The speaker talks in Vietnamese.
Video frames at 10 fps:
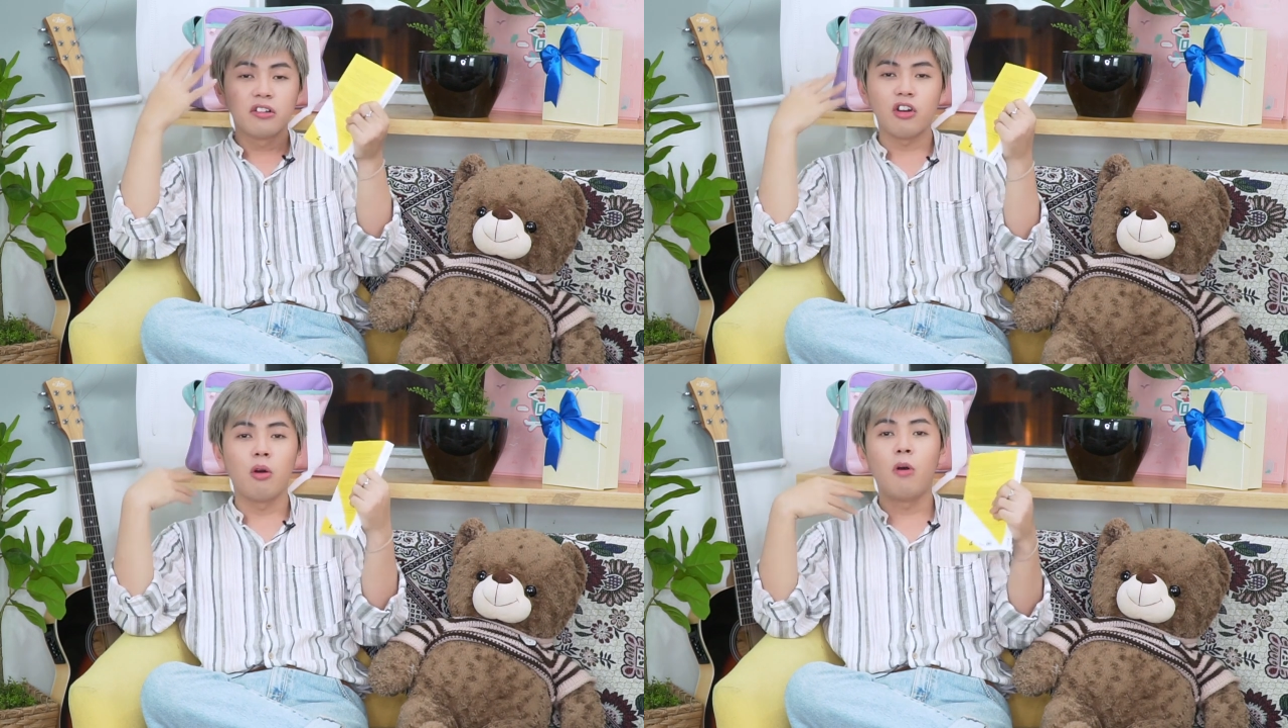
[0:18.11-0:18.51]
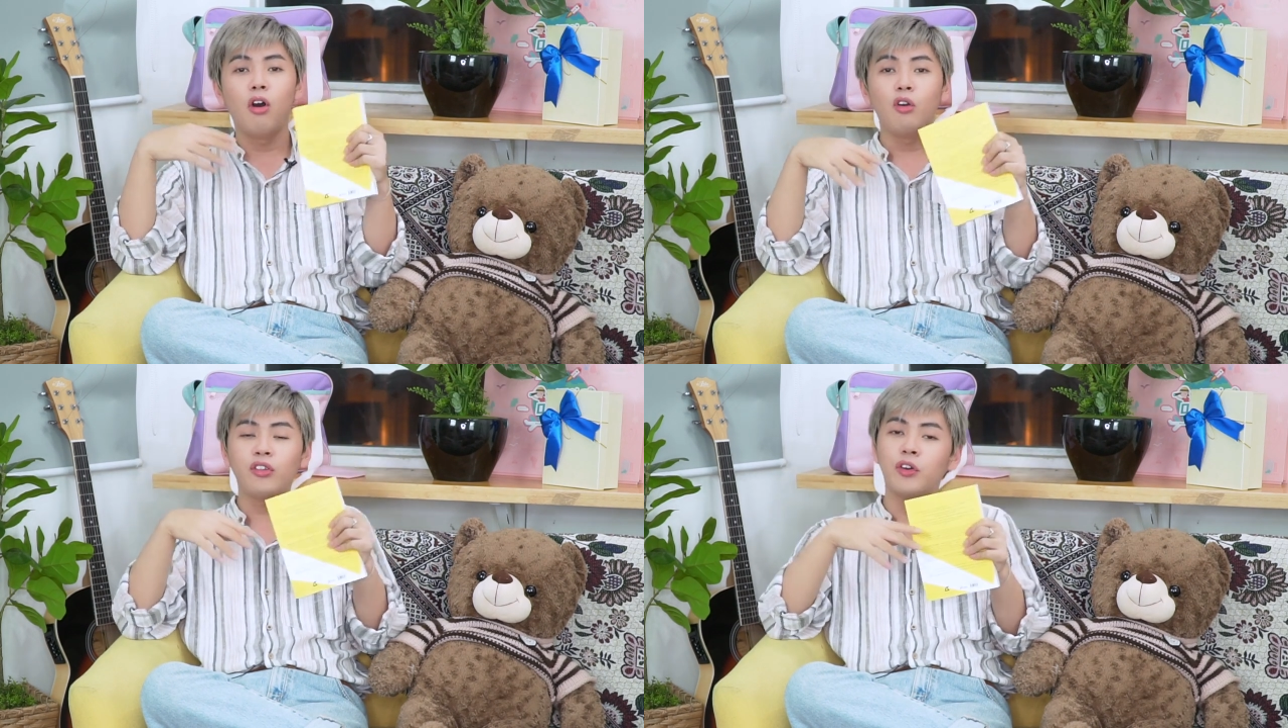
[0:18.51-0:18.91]
đổ mồ
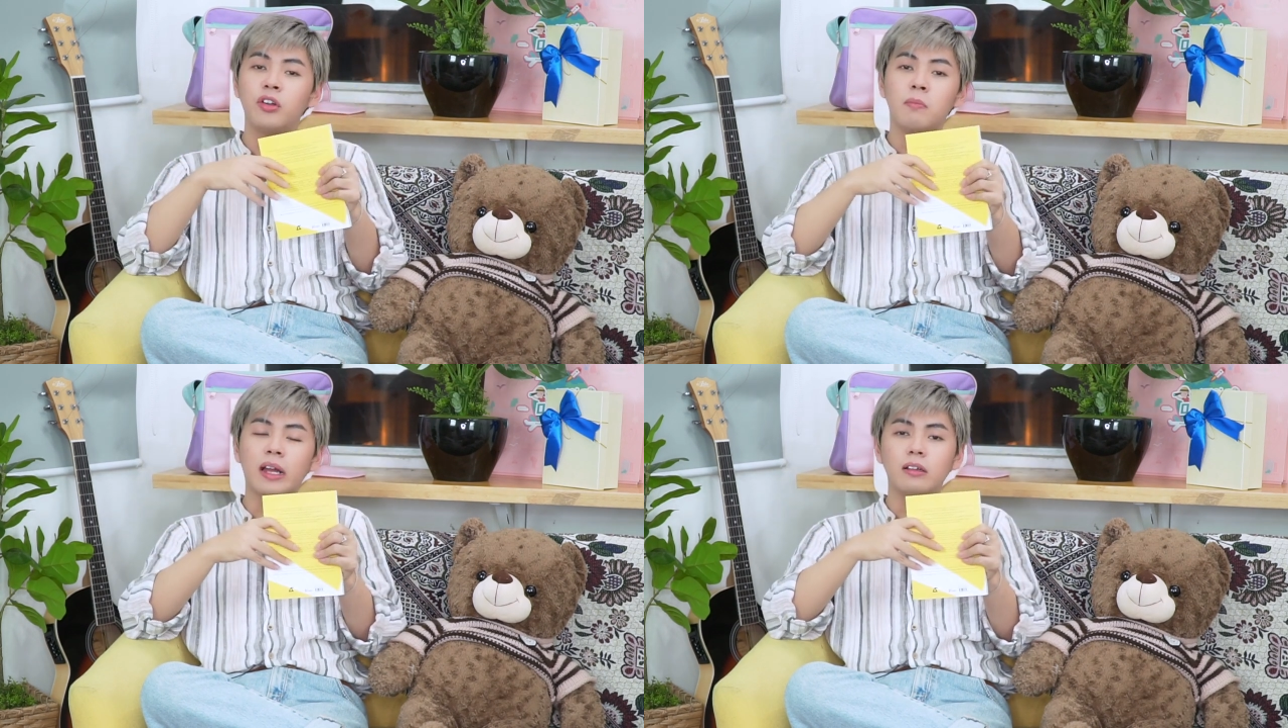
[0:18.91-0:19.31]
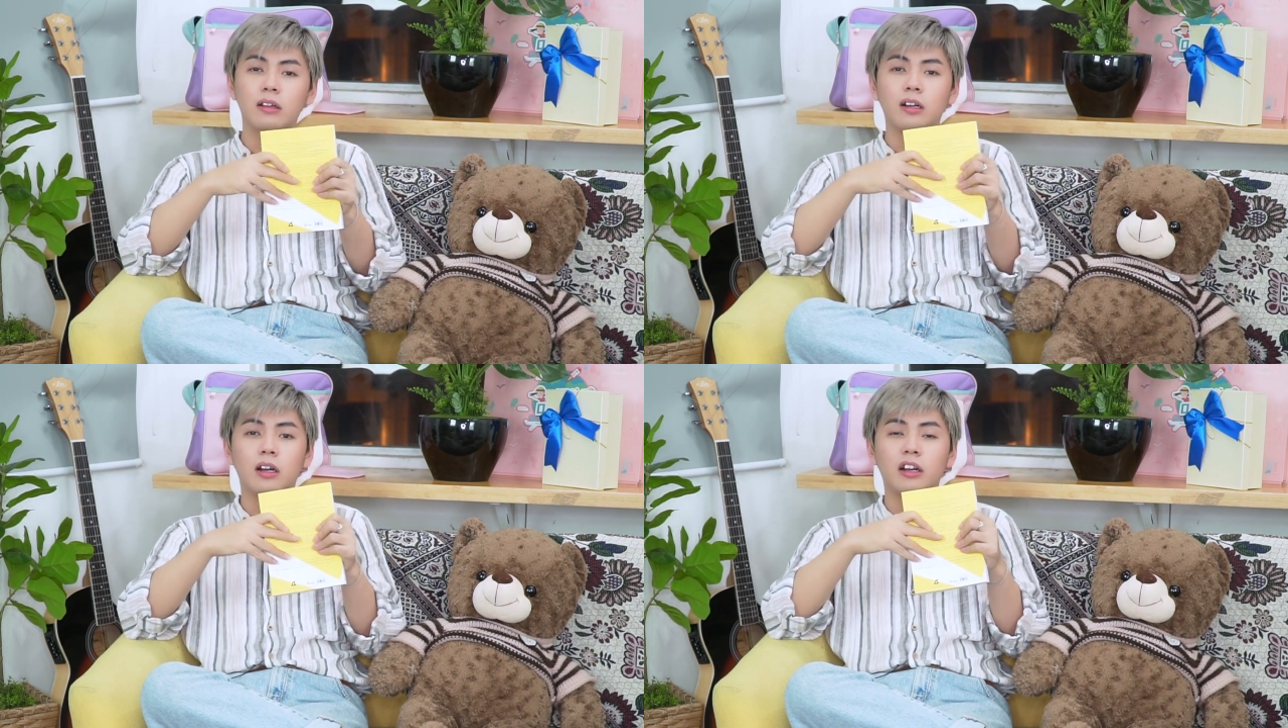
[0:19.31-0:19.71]
hôi sôi nước mắt
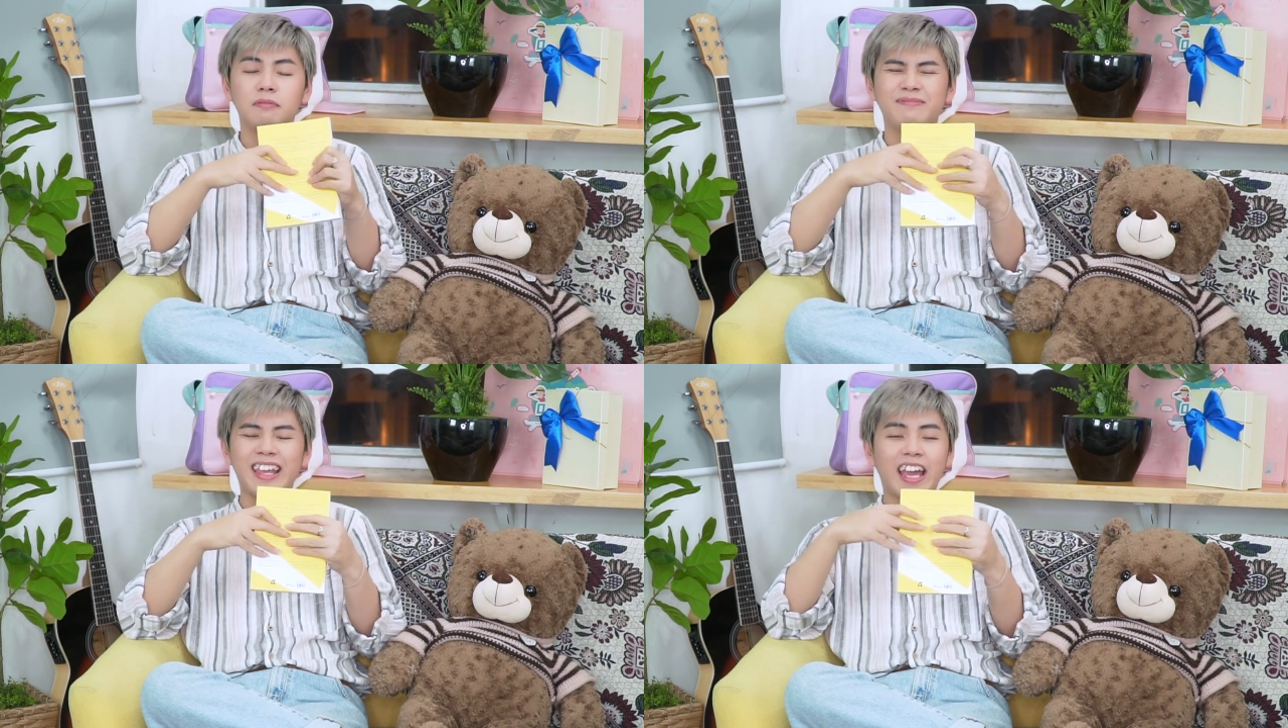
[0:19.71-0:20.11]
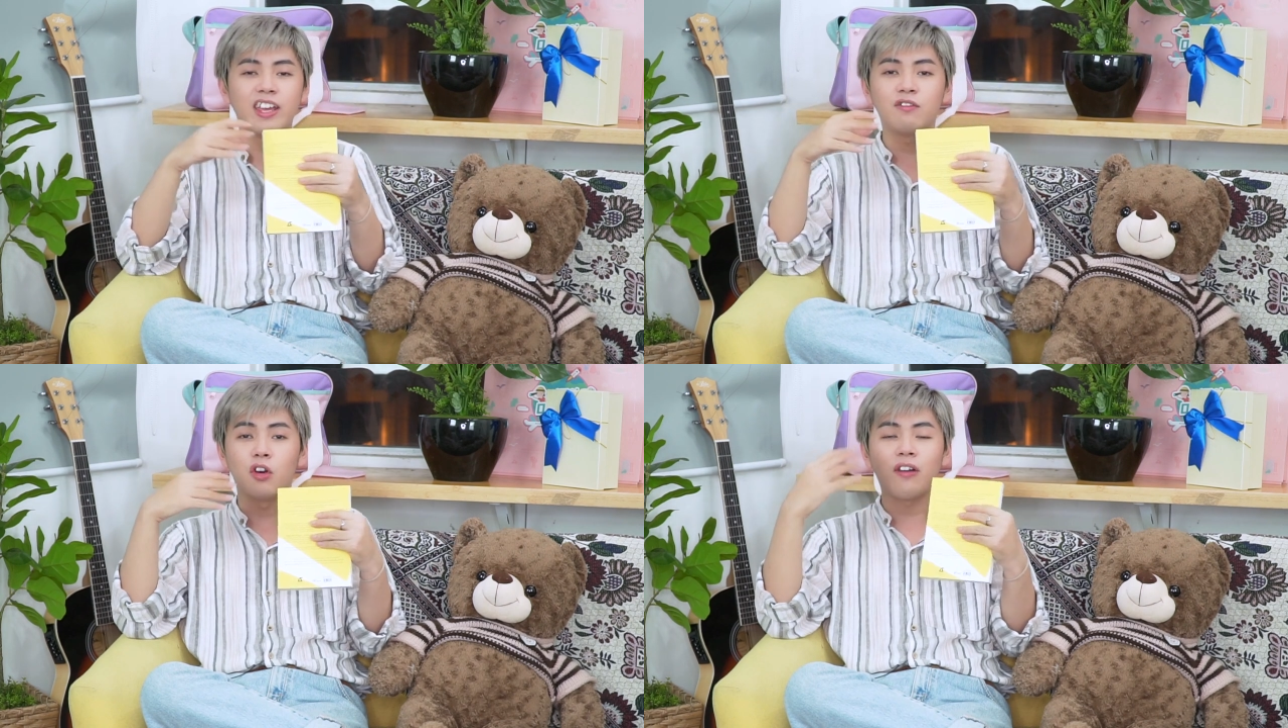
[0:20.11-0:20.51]
uh,
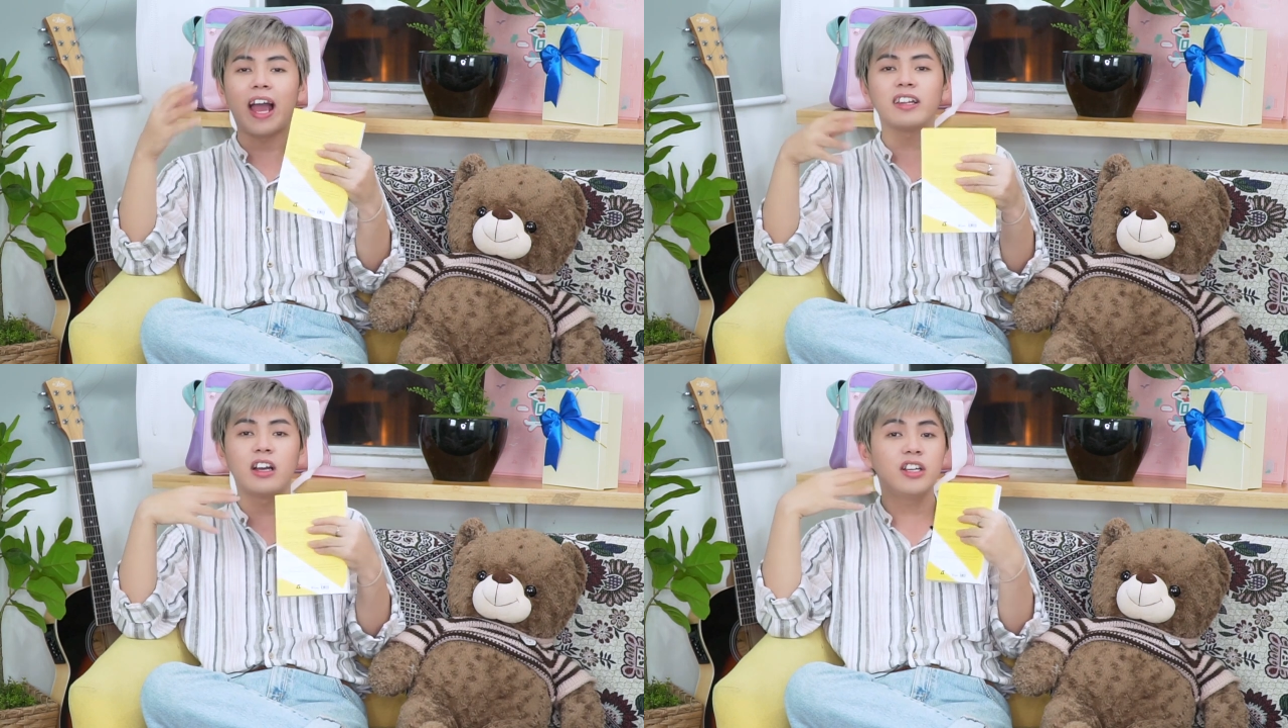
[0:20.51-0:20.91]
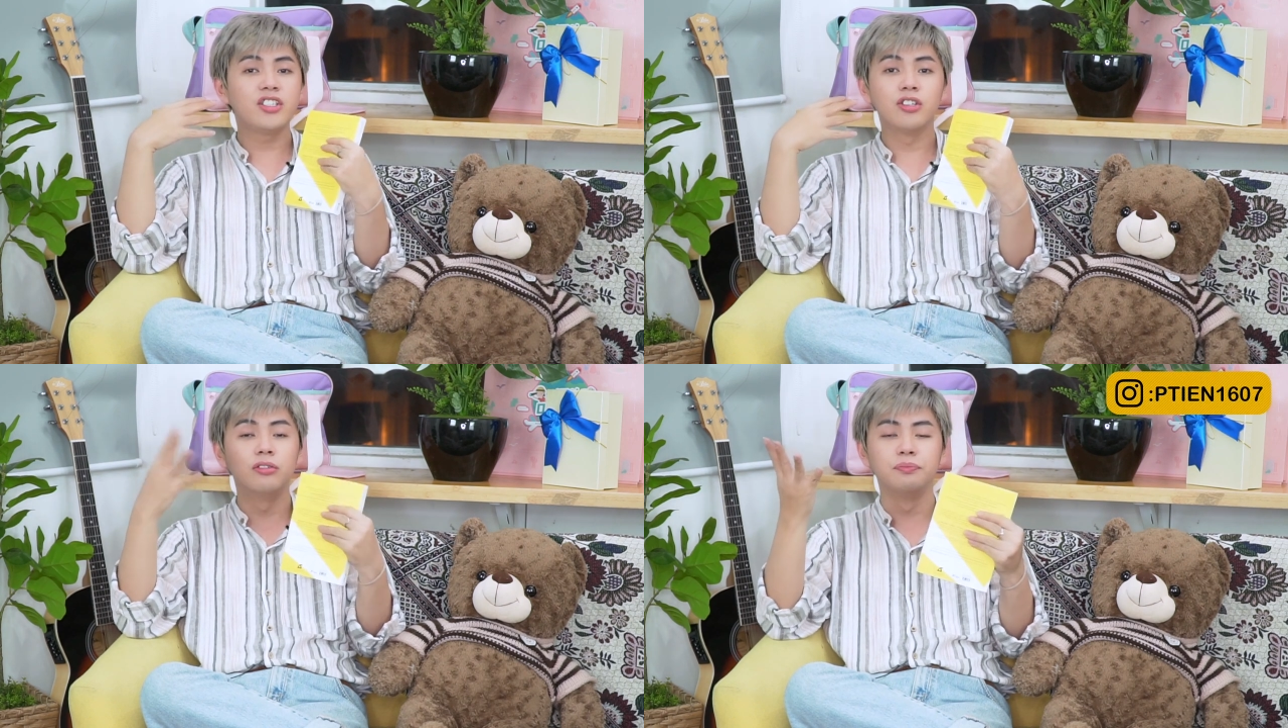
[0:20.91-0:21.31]
chạy vội vã tới
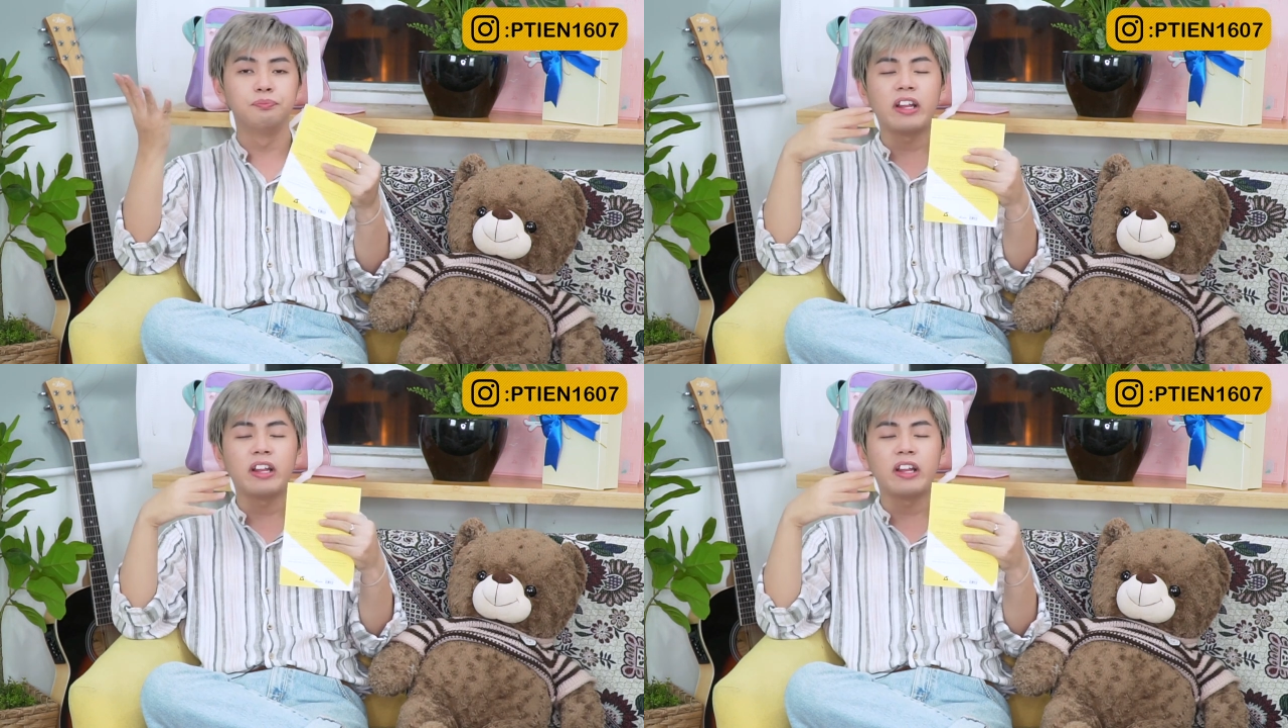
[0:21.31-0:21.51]
trường.